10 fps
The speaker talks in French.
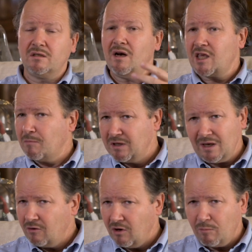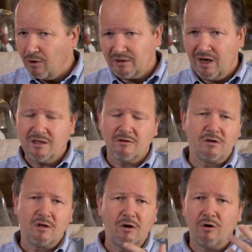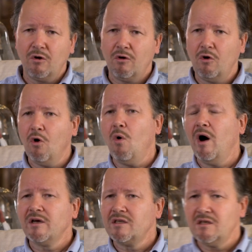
qui était la capitale de la Bretagne. Le roi